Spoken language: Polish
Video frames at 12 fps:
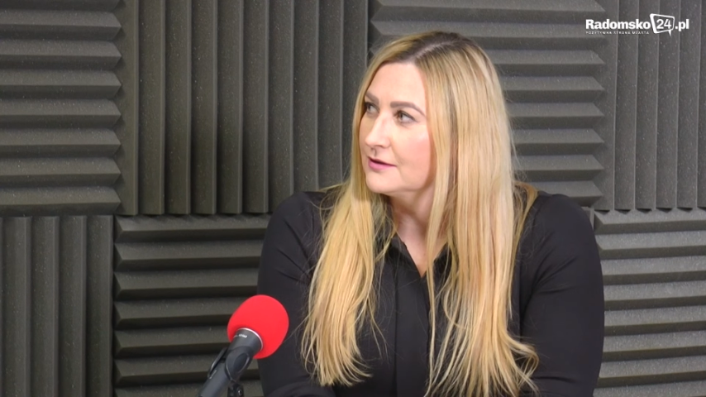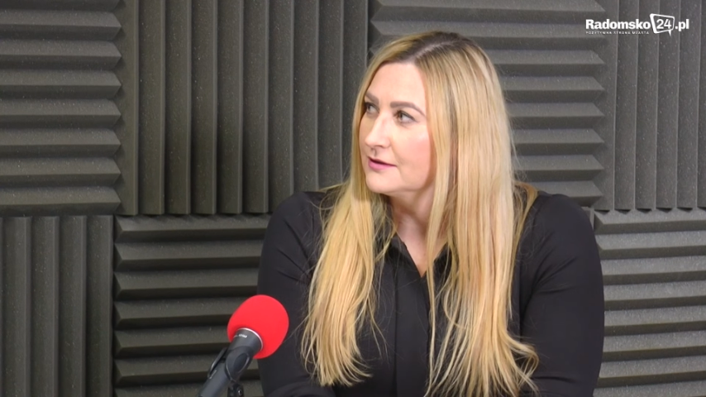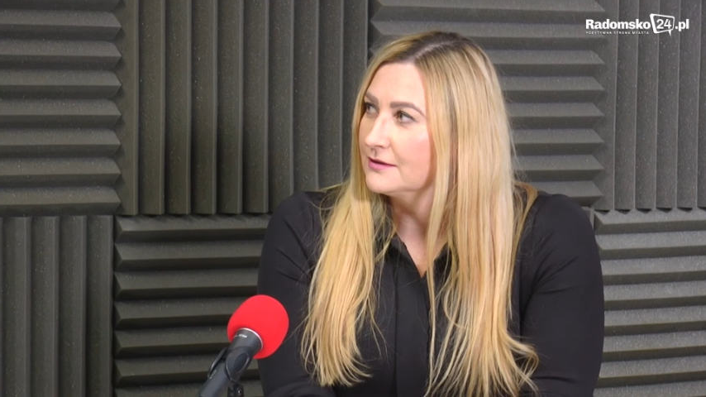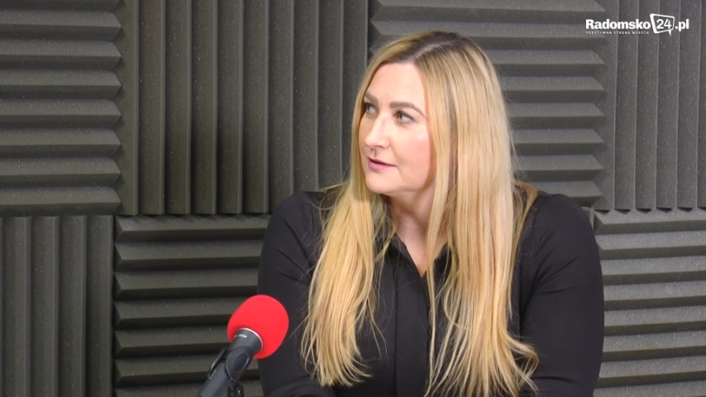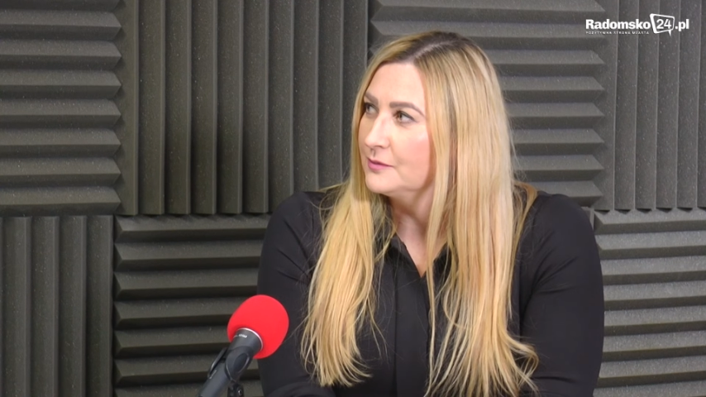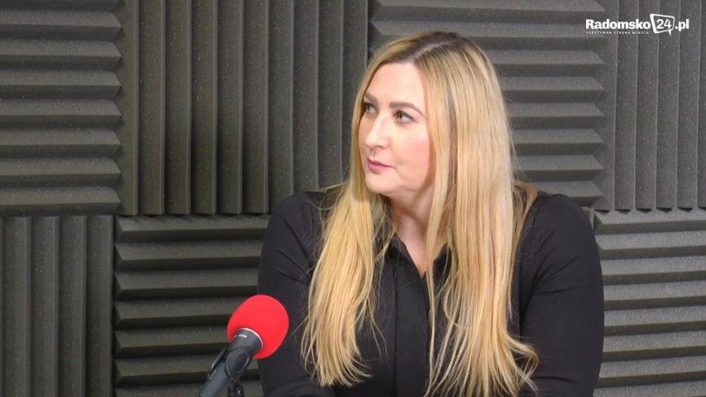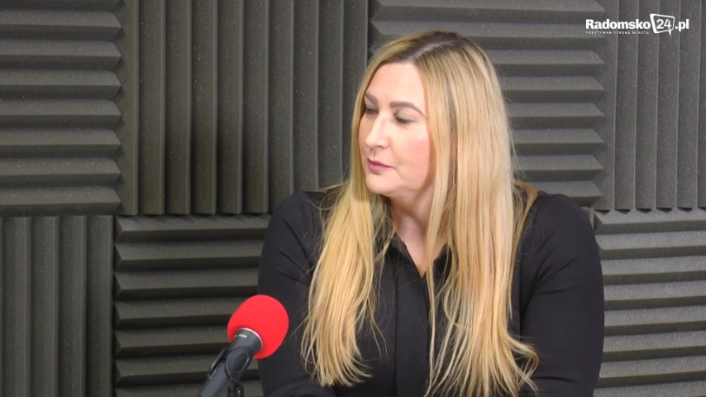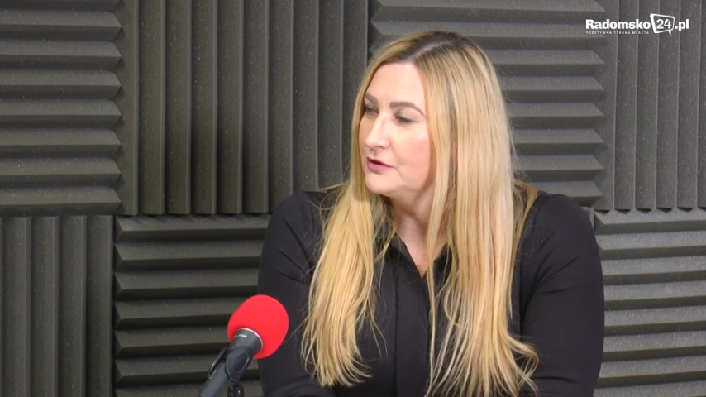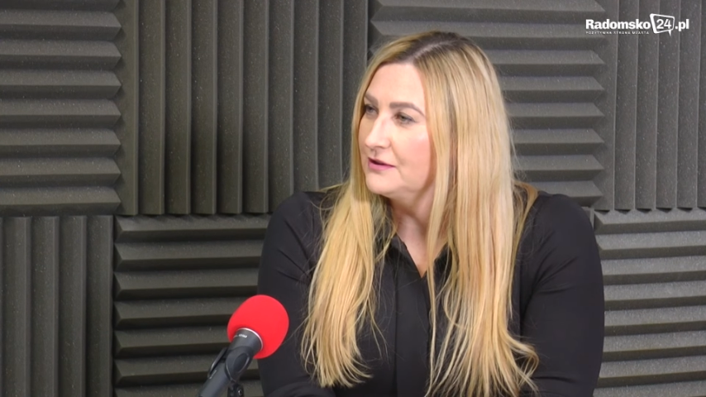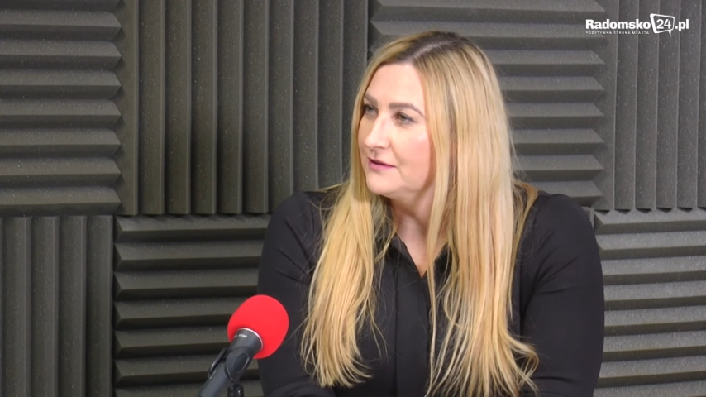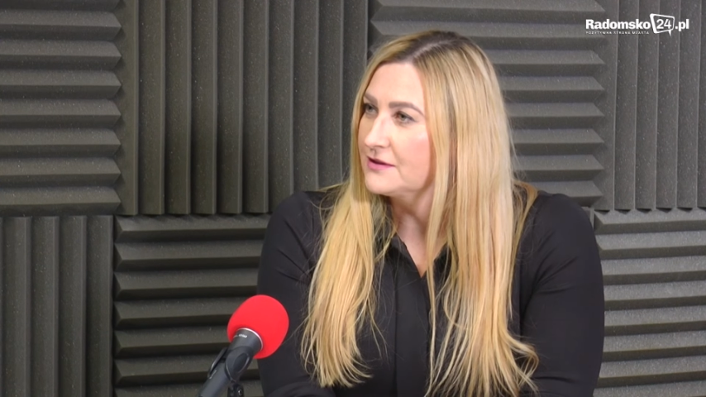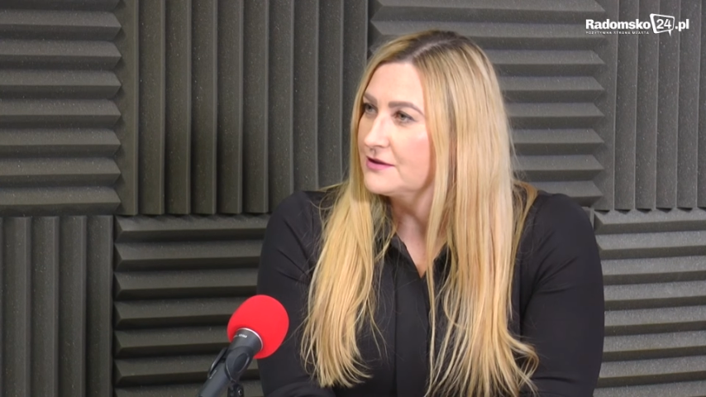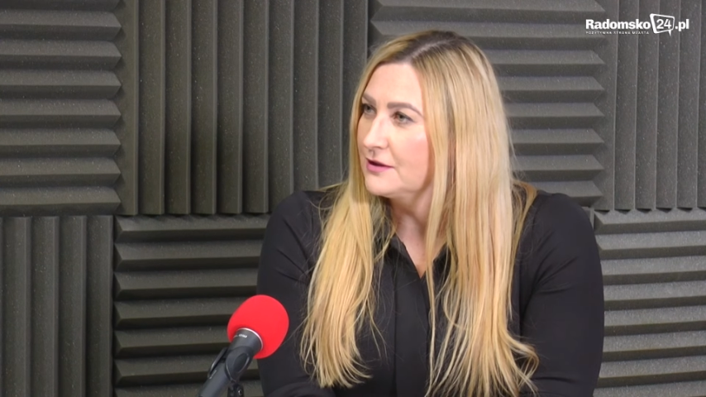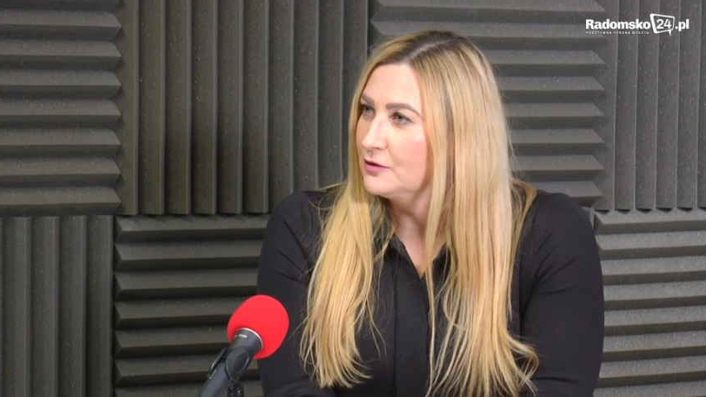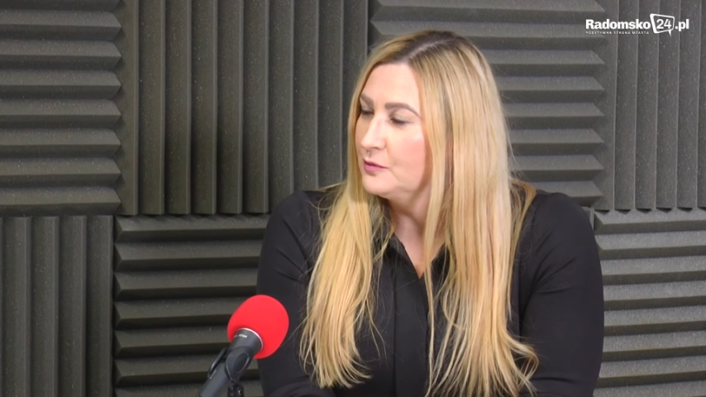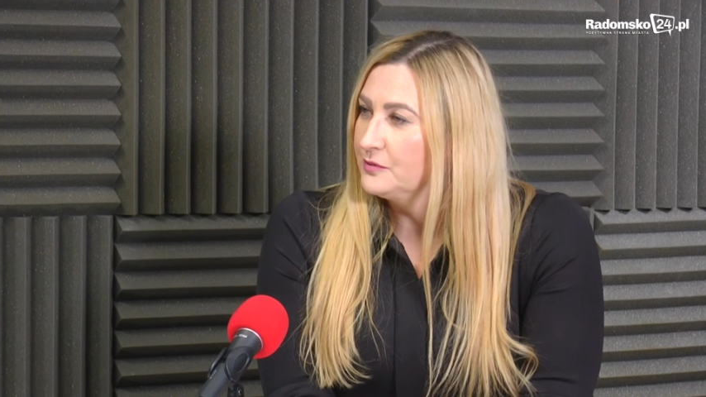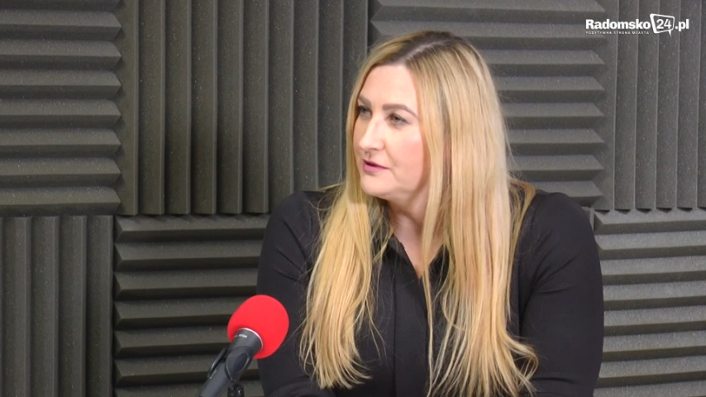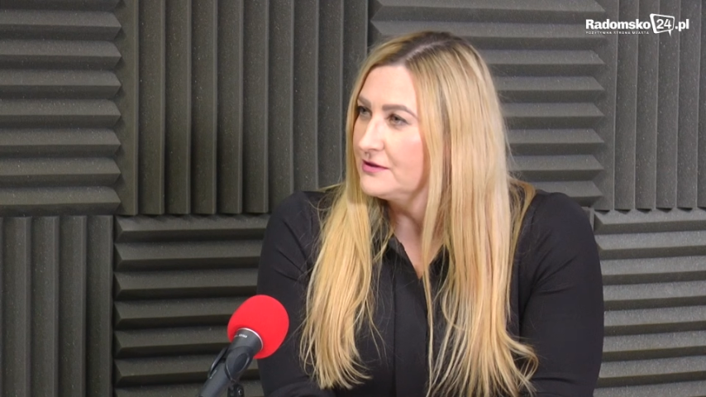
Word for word: E, ponieważ Jakub